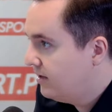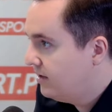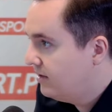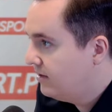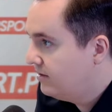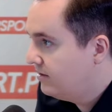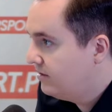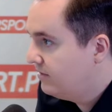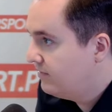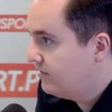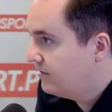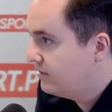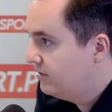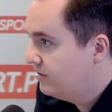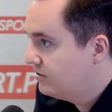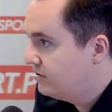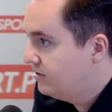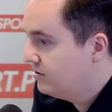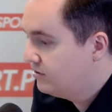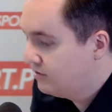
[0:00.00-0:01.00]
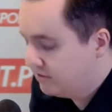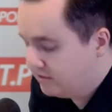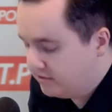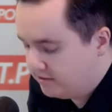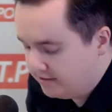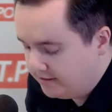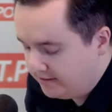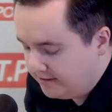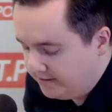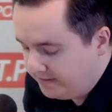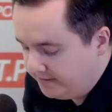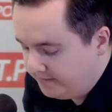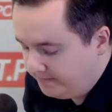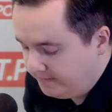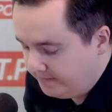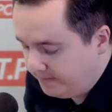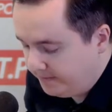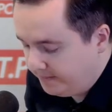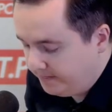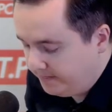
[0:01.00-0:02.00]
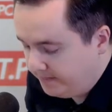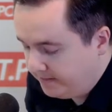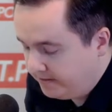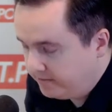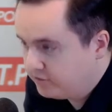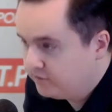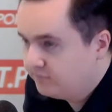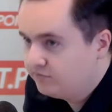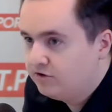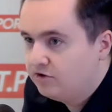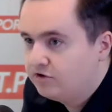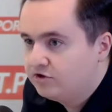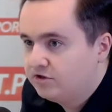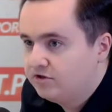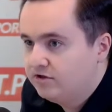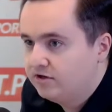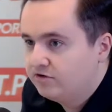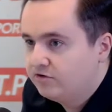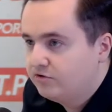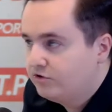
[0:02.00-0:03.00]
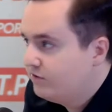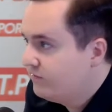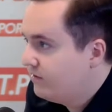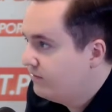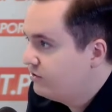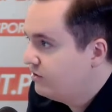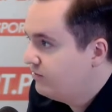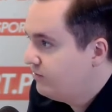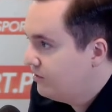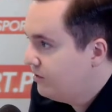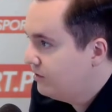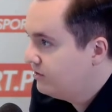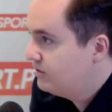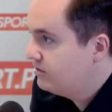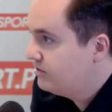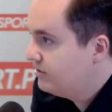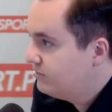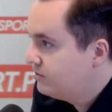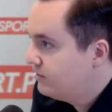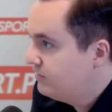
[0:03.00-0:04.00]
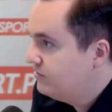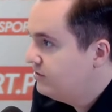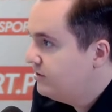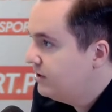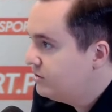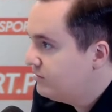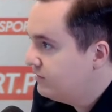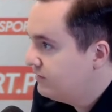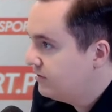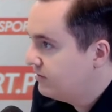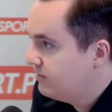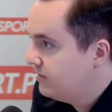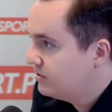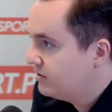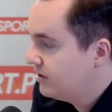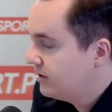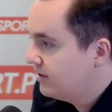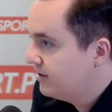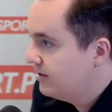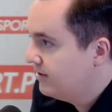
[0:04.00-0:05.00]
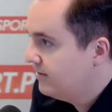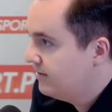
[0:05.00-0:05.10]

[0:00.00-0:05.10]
ale no faktycznie, czy, mm, czy wciąż jednak trudno wam się pogodzić z tym, co widzieliśmy w tych meczach?